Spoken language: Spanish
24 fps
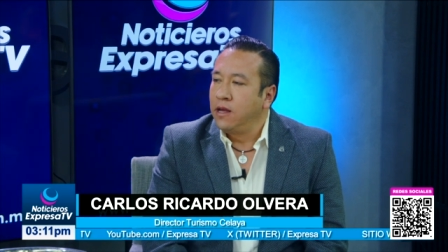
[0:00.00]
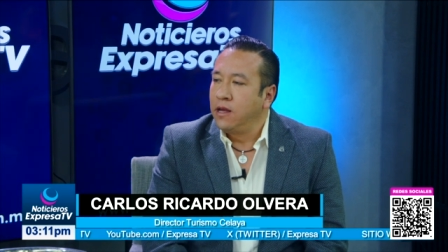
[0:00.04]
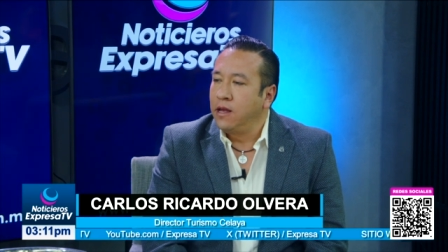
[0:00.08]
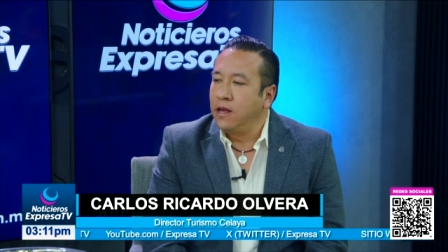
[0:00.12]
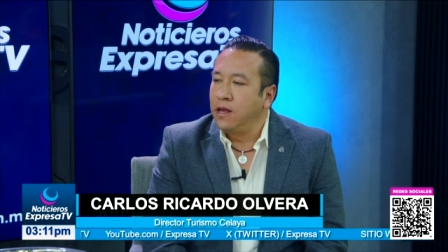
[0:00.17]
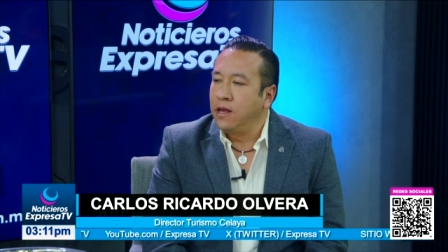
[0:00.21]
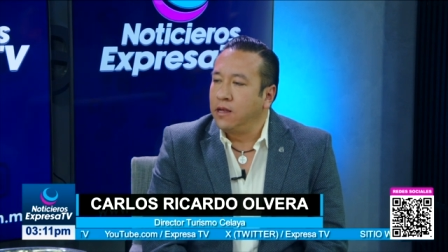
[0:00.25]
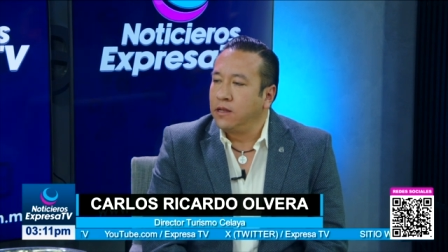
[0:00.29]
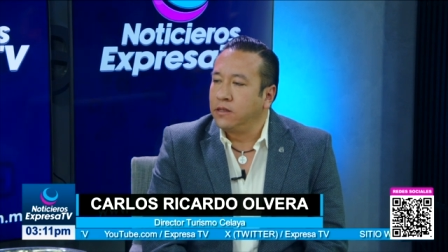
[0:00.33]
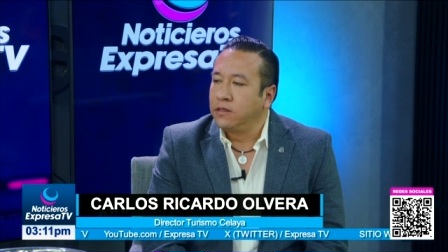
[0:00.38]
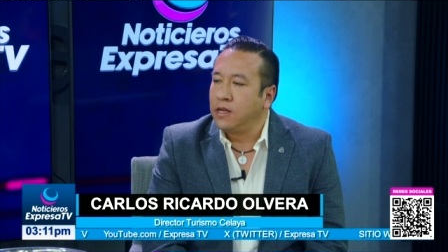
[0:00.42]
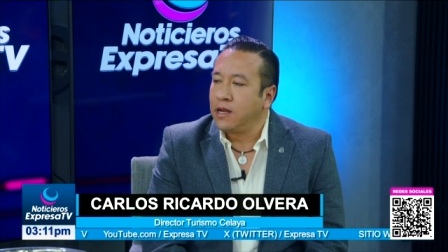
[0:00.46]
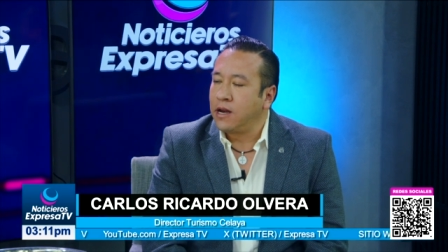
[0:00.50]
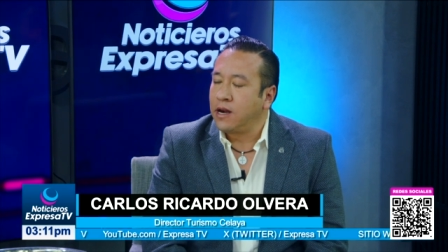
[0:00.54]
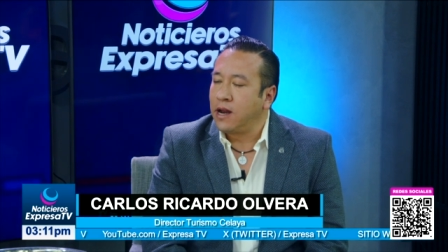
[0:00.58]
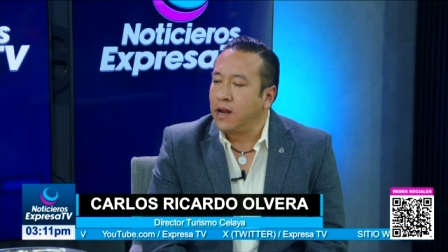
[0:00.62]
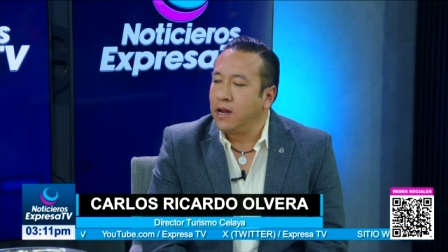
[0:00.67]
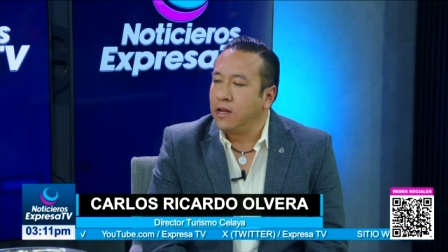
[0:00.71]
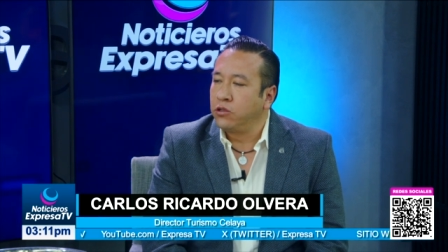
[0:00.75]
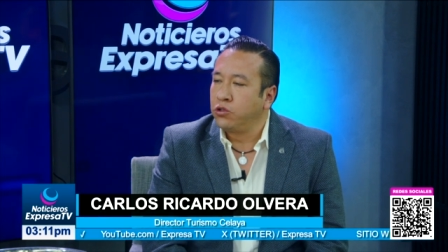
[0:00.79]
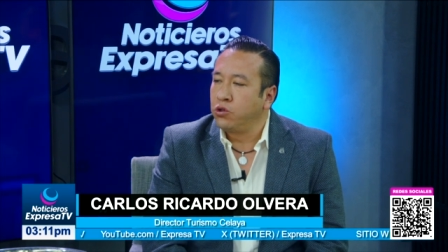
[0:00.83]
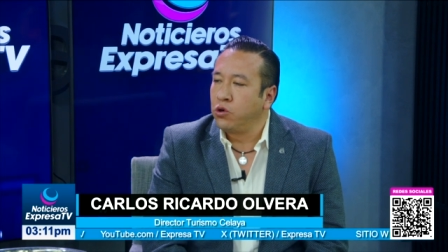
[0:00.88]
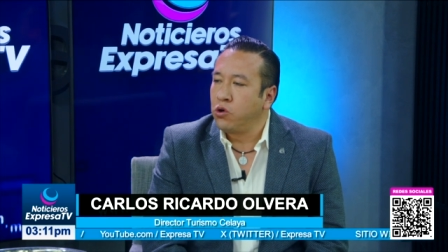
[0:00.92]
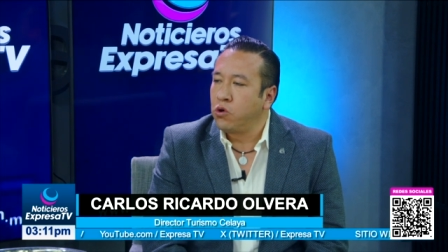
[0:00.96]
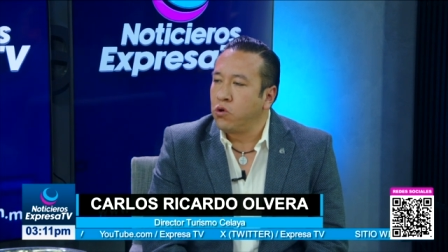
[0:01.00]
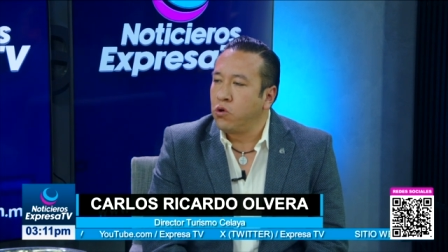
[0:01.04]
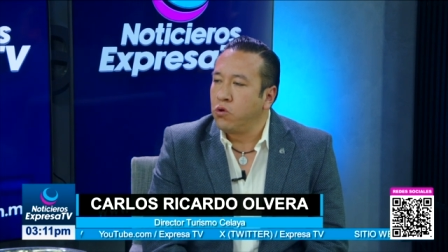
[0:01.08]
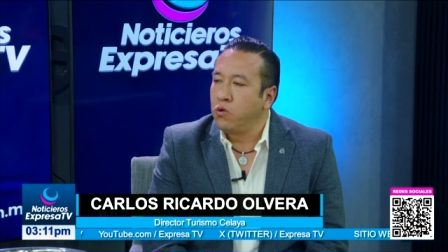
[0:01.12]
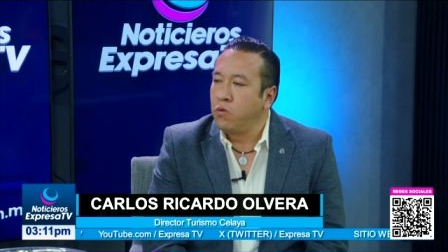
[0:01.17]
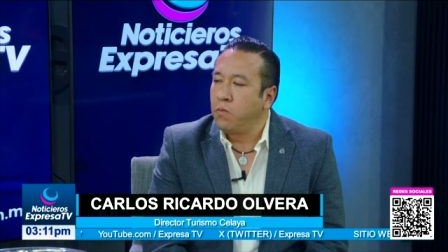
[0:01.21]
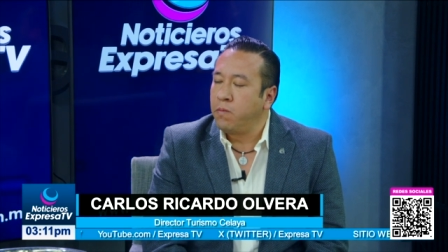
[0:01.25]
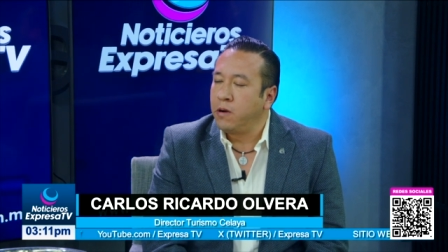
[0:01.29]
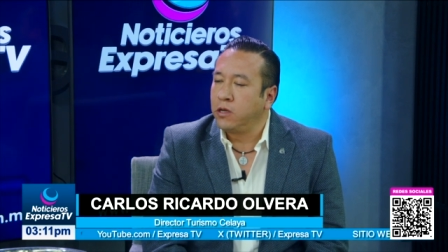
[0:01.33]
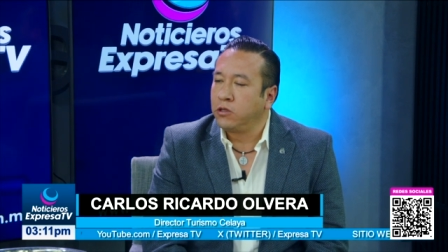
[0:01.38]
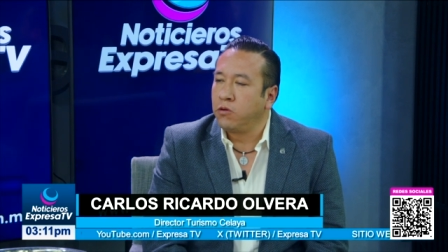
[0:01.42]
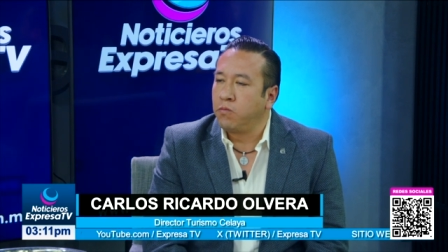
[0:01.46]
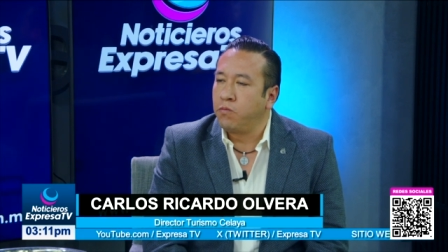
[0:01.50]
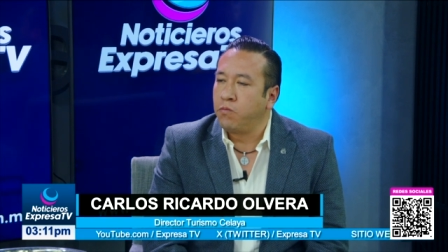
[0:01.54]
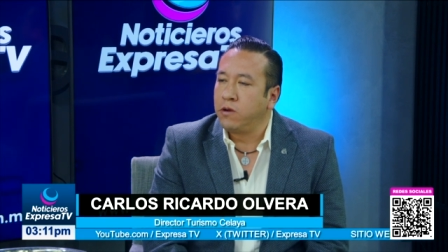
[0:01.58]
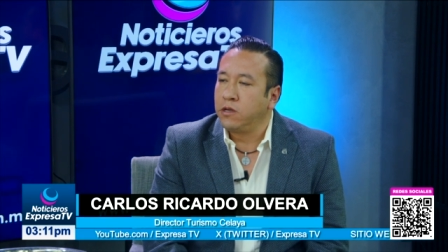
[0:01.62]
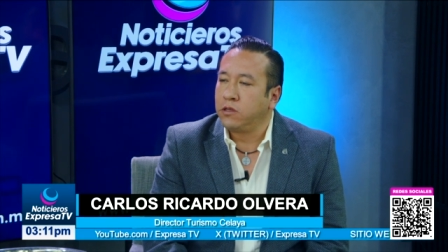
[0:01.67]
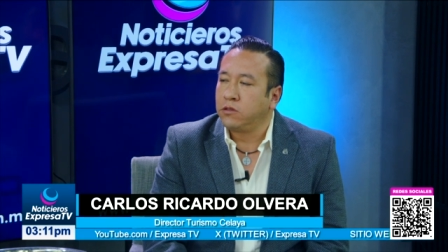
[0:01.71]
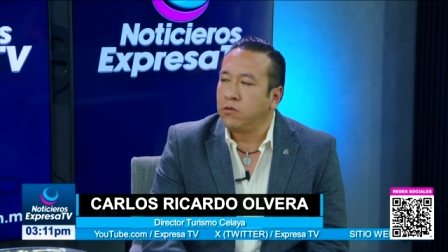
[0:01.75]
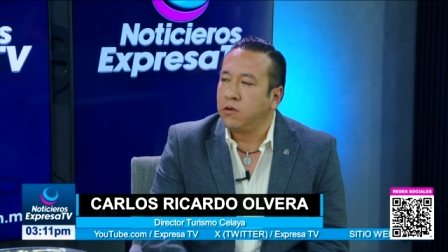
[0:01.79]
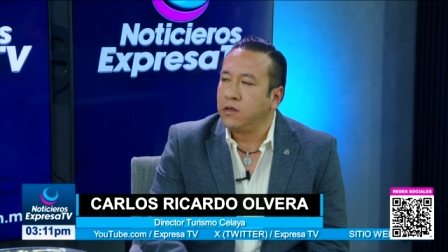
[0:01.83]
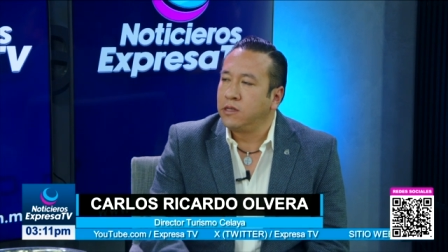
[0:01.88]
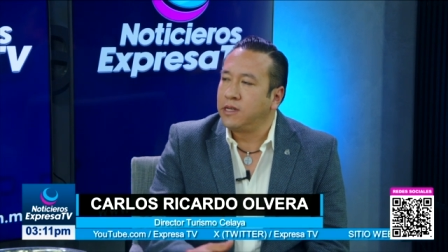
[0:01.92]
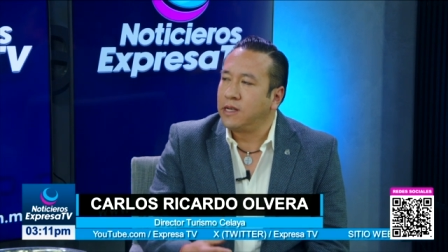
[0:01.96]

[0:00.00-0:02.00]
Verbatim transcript: eh, se realizó con un presupuesto